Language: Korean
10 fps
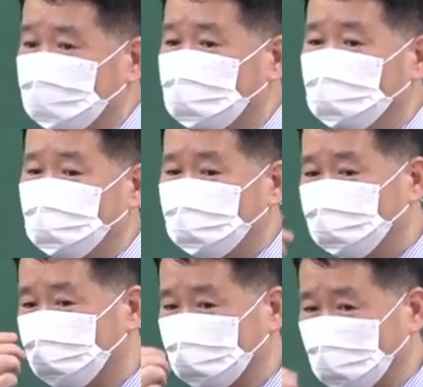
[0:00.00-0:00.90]

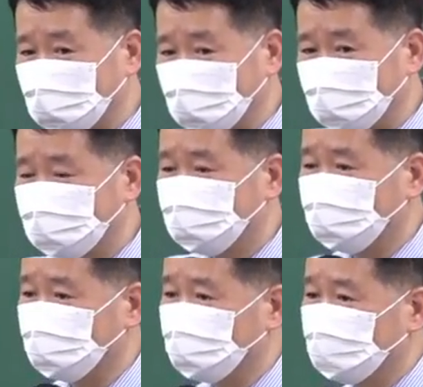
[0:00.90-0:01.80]
일방적으로 나가
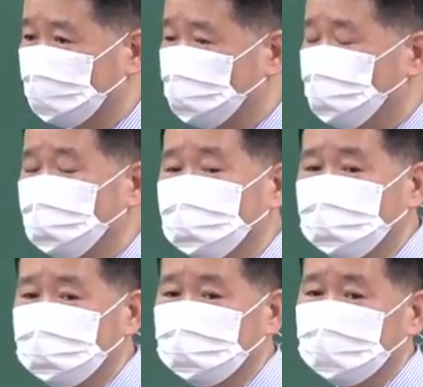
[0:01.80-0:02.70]
그러죠. 그럼 을은